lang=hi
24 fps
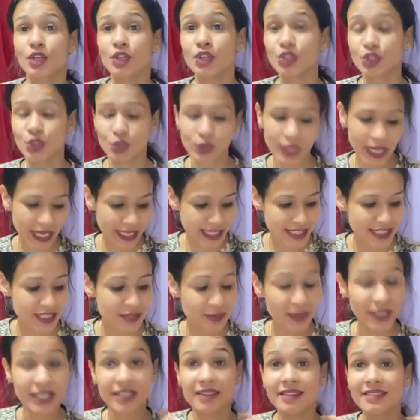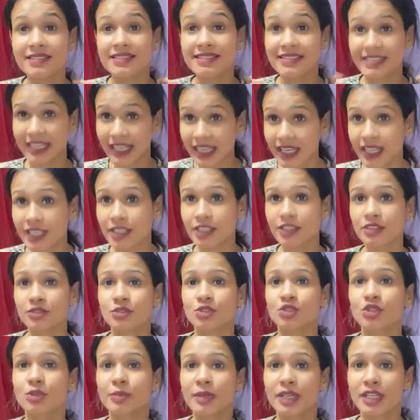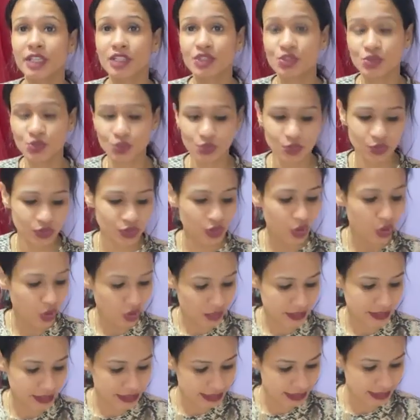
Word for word: तो गाइस मेरा सेकंड जो मैंने सूट ऑर्डर